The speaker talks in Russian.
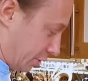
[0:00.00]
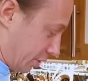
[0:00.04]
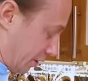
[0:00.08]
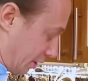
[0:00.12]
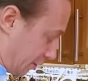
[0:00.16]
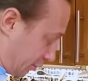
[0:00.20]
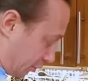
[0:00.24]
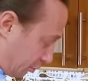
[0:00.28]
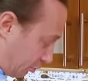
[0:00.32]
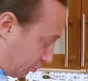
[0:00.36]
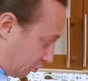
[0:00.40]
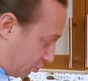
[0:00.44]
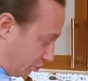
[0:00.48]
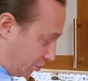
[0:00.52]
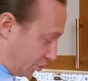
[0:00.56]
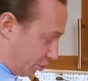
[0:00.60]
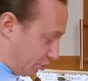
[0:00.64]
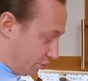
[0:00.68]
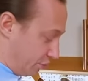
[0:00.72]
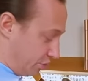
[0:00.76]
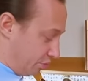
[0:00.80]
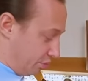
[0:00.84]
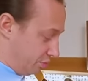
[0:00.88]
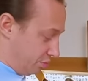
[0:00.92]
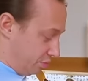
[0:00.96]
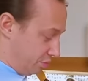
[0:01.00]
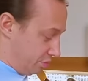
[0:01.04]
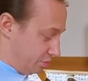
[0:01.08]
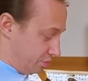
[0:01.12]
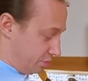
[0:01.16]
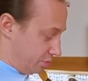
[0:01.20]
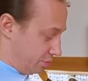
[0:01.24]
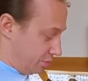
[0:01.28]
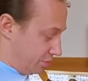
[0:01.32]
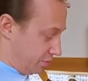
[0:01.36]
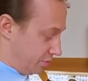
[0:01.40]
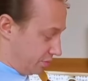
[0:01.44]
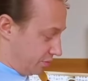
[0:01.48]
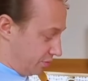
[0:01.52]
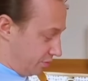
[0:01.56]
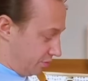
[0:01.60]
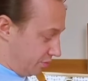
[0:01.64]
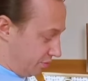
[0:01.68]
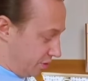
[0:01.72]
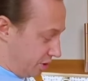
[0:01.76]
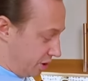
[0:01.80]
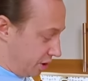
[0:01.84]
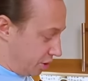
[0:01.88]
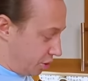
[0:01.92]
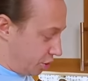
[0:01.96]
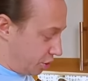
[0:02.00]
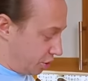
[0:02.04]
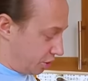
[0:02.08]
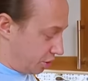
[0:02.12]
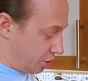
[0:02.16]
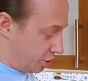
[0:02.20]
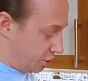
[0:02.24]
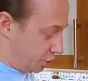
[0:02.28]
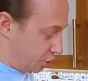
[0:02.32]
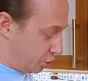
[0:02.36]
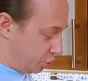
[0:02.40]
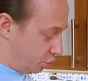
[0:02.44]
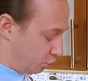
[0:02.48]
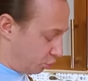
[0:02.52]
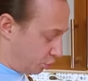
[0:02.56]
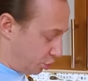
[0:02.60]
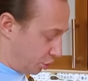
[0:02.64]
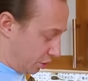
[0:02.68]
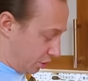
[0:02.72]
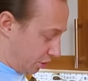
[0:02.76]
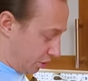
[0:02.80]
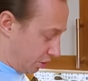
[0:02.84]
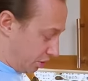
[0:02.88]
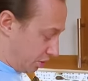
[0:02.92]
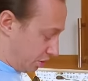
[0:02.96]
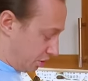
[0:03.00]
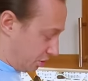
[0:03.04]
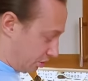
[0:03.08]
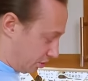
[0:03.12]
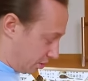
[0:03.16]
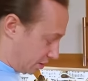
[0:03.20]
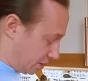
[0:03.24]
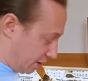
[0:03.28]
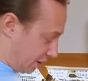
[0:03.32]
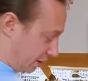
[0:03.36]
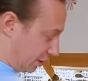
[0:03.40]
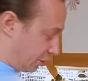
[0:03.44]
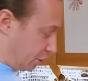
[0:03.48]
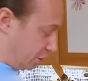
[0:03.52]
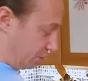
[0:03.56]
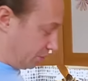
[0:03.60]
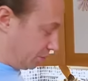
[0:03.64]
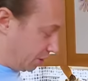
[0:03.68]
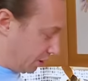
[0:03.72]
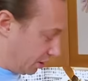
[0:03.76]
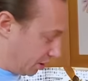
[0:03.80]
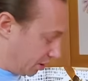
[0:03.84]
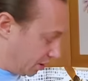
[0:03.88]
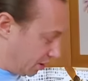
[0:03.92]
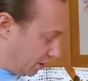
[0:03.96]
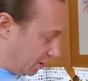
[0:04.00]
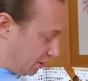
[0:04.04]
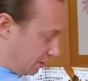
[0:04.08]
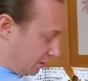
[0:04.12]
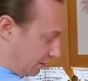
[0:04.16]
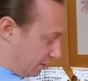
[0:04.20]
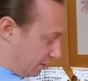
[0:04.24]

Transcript: Значит, думаю, все ж сушат э, зачем-то,